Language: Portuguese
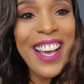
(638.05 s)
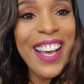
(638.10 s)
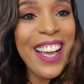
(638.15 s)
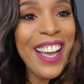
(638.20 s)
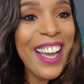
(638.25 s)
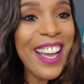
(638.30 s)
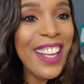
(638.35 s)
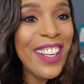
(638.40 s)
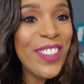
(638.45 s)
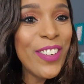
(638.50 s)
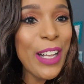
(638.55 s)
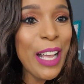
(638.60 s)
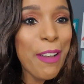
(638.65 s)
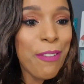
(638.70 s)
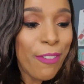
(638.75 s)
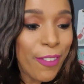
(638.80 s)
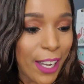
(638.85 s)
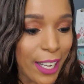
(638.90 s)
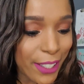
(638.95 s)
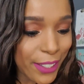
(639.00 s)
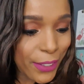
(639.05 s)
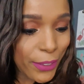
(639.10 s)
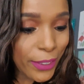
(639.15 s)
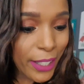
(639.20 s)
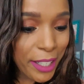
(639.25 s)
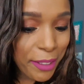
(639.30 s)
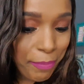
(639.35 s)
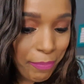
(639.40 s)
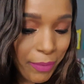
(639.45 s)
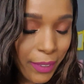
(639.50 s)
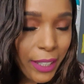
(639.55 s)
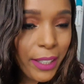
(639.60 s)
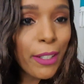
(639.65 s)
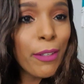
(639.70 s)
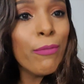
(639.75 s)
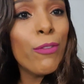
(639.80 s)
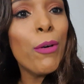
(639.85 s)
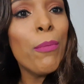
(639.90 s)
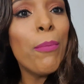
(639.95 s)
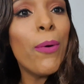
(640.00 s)
Ai, nunca é fácil, né?
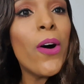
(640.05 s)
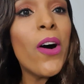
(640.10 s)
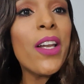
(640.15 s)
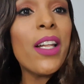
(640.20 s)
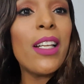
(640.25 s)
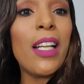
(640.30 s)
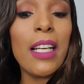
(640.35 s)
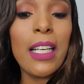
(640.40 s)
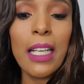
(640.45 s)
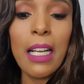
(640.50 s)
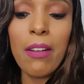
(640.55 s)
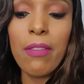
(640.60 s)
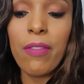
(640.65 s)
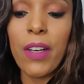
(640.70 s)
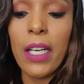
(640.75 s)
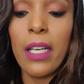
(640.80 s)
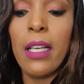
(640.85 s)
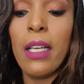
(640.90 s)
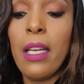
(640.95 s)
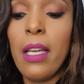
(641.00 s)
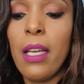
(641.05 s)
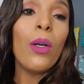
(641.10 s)
Então vambora lá gravar.